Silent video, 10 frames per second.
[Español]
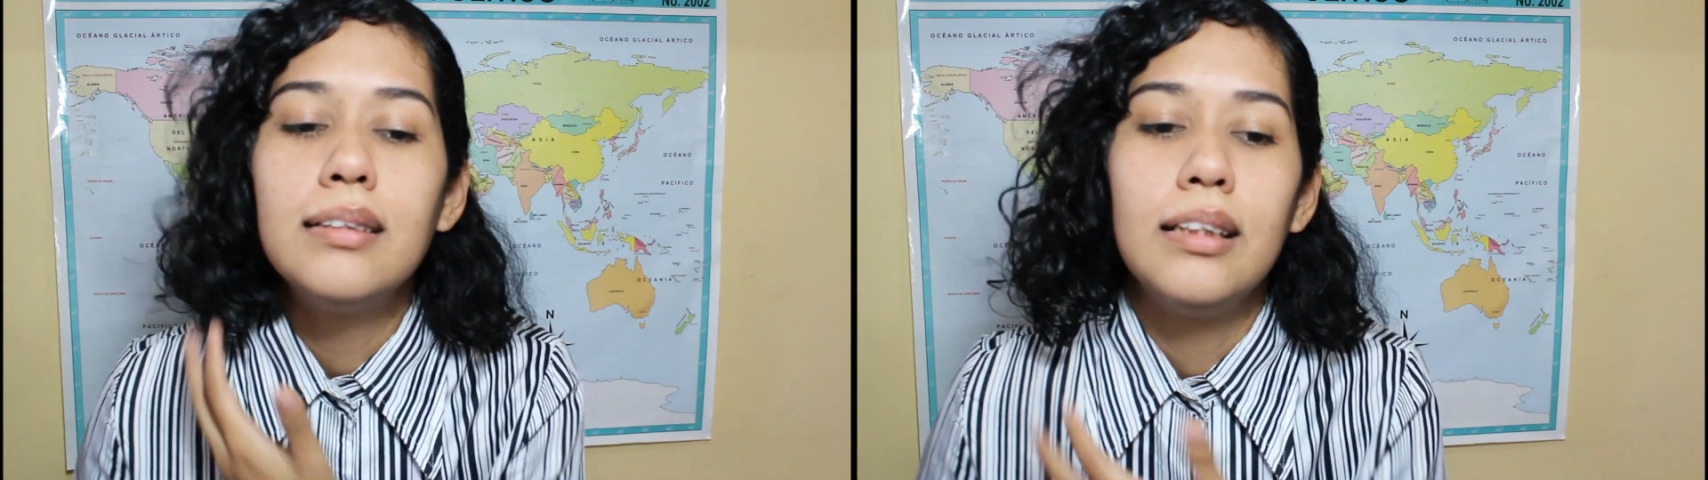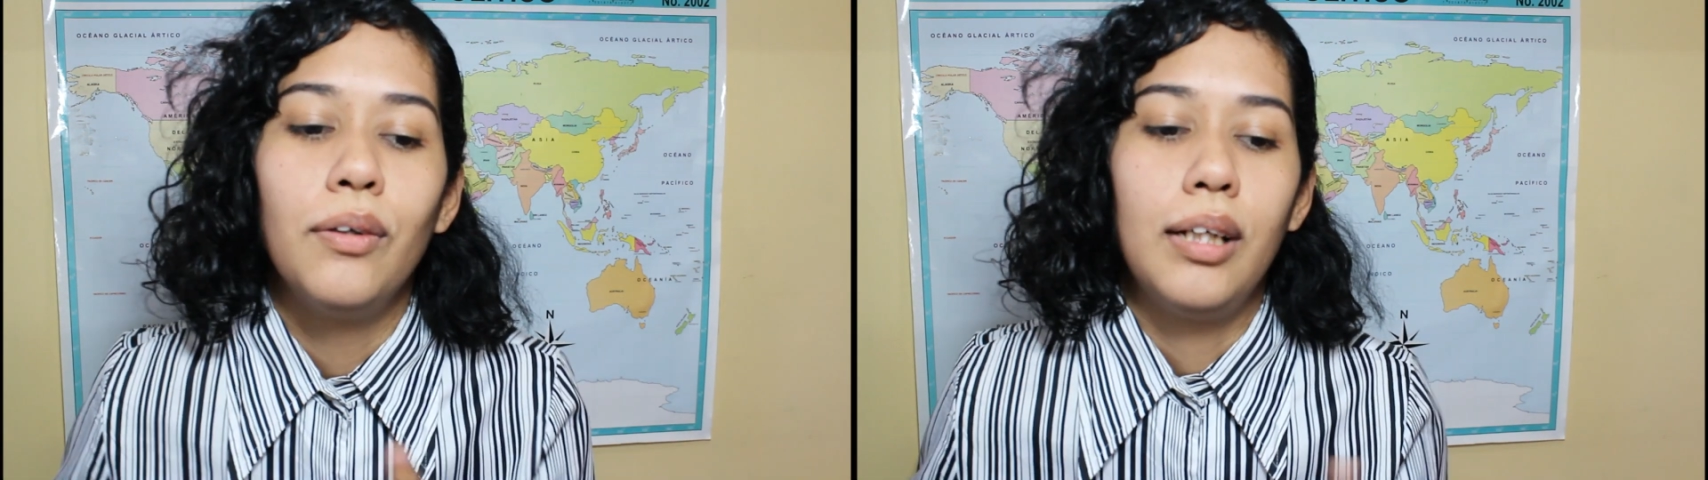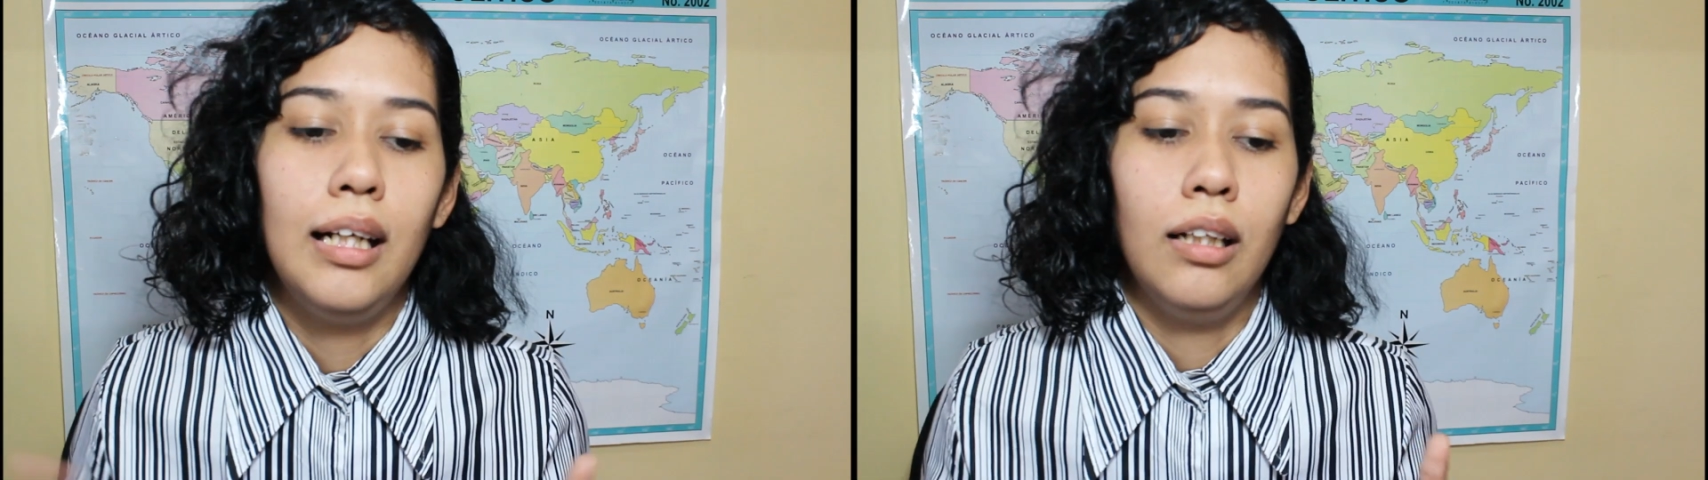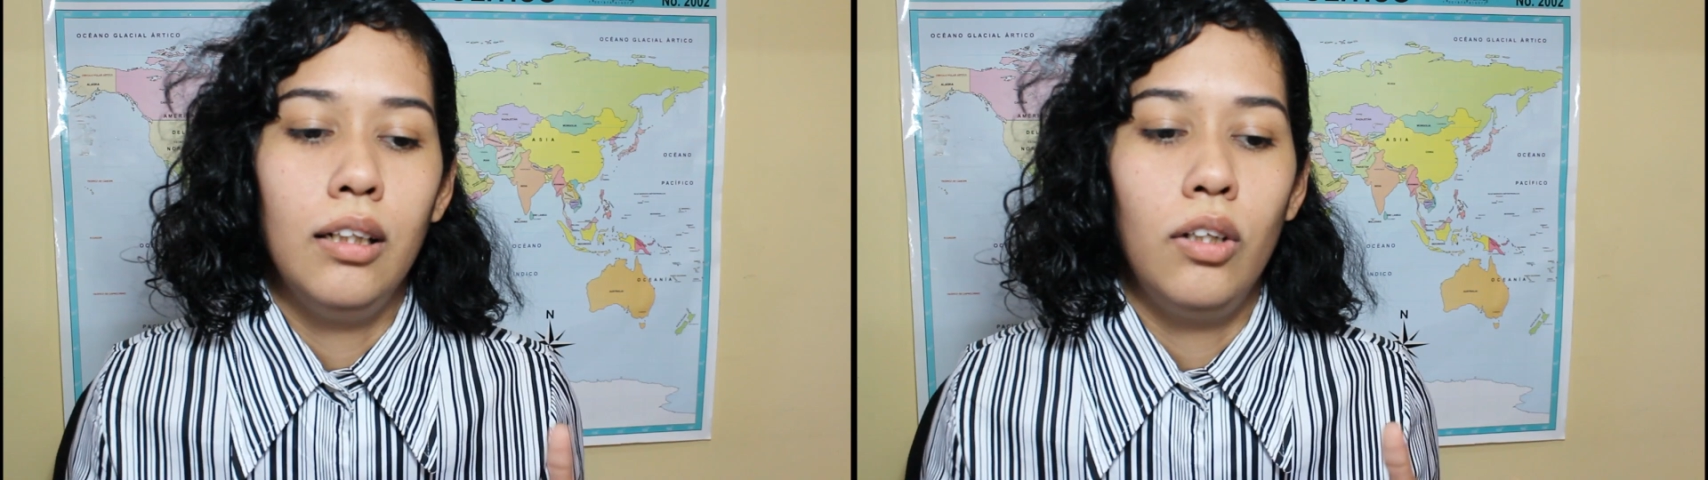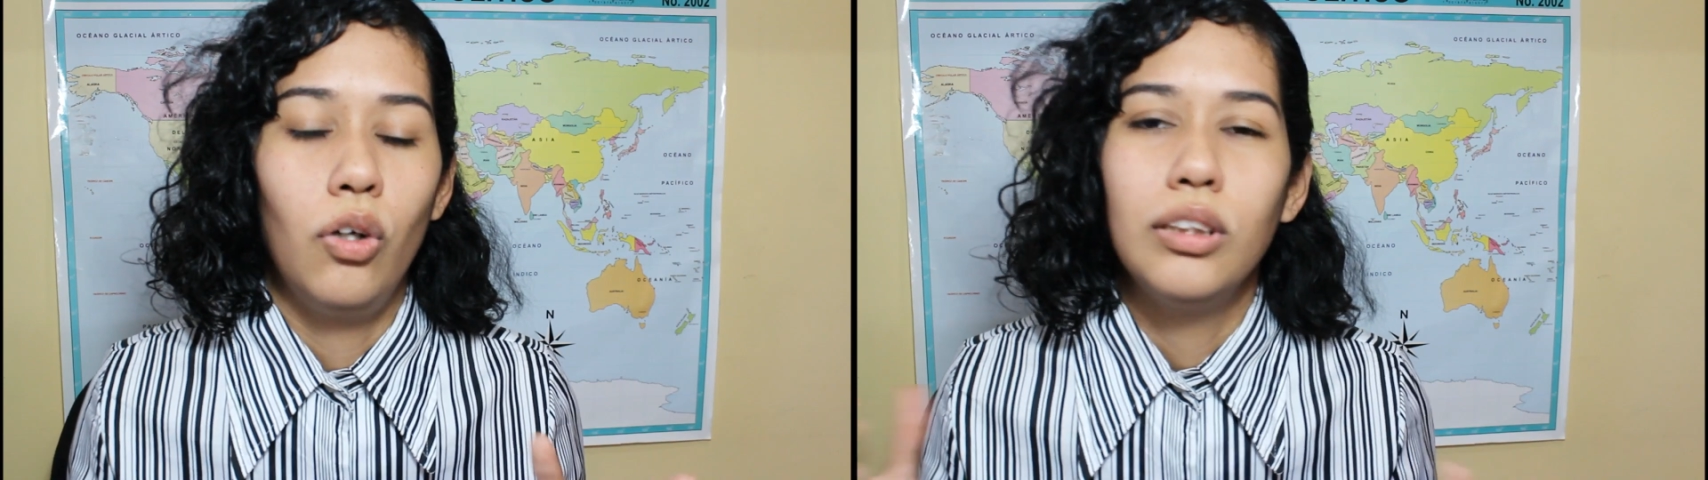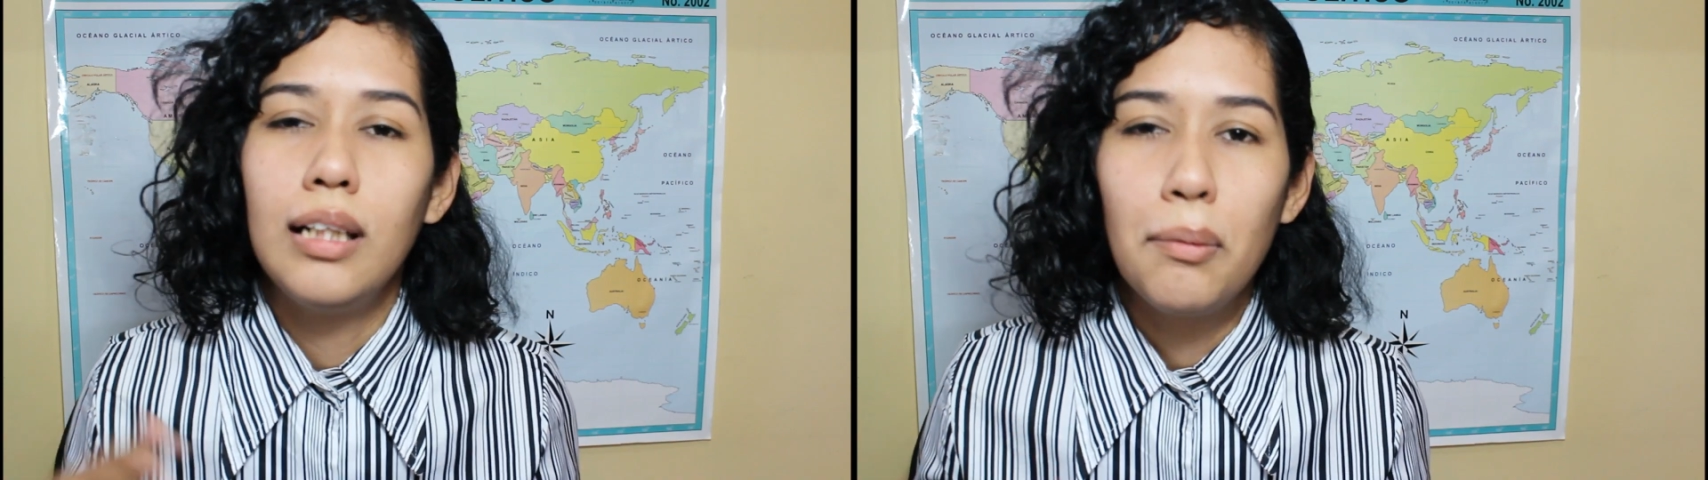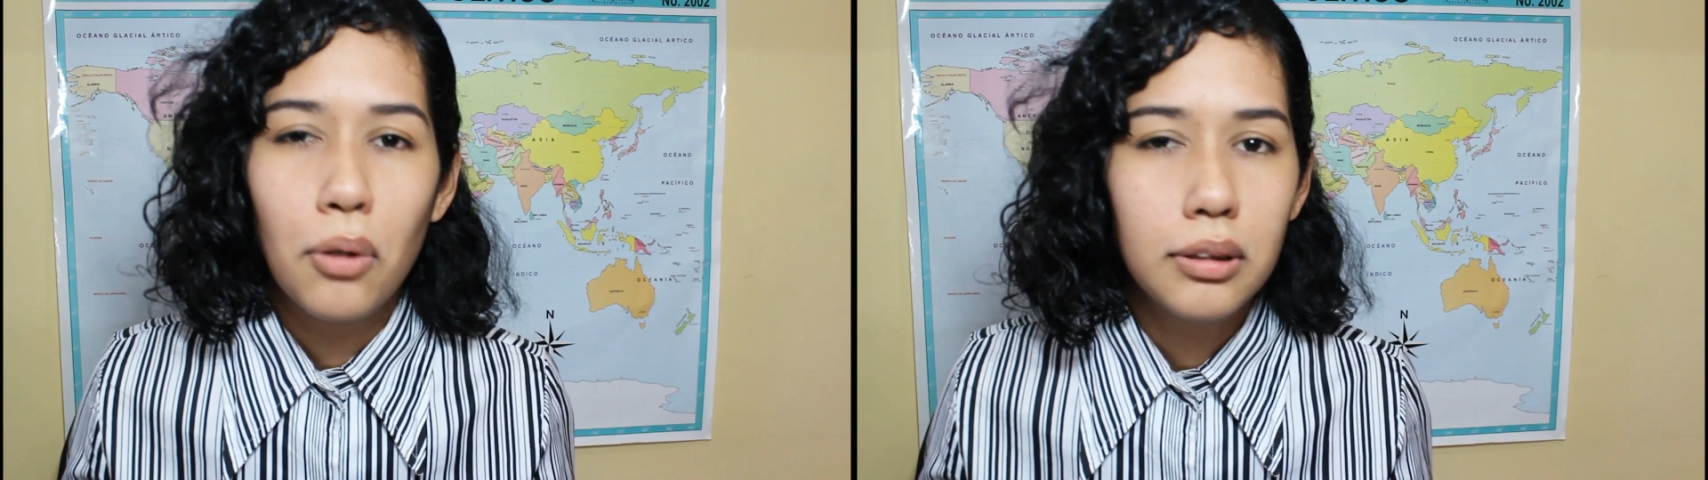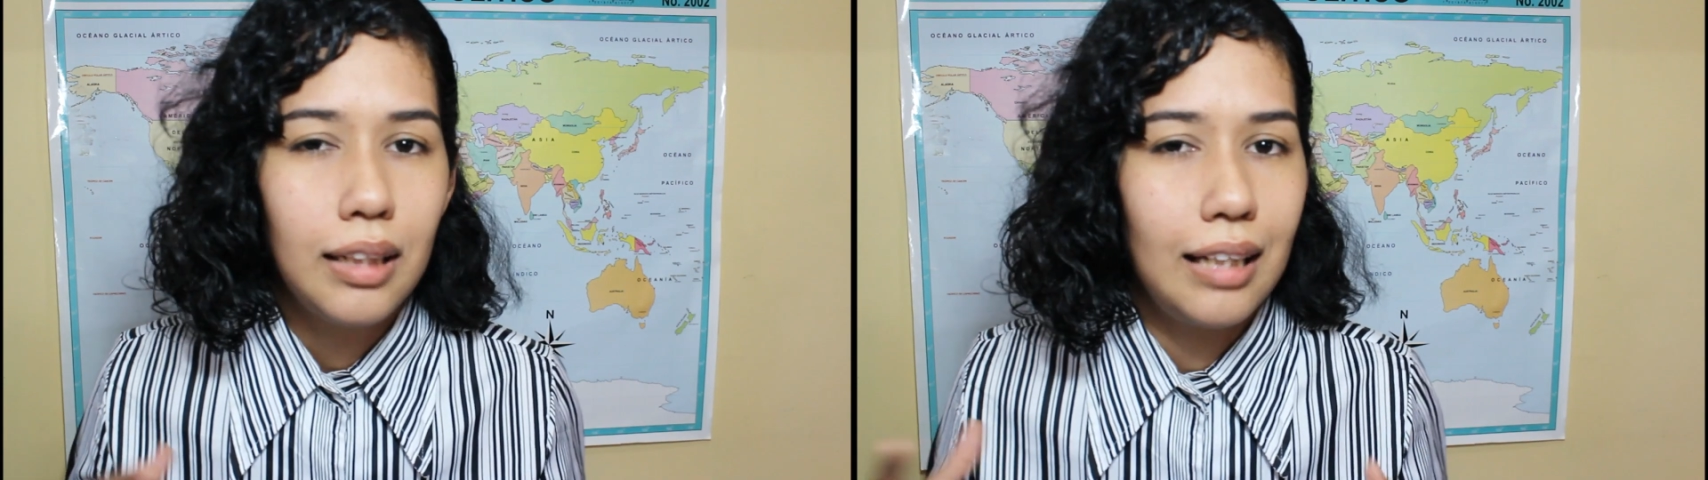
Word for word: sino que en los libros,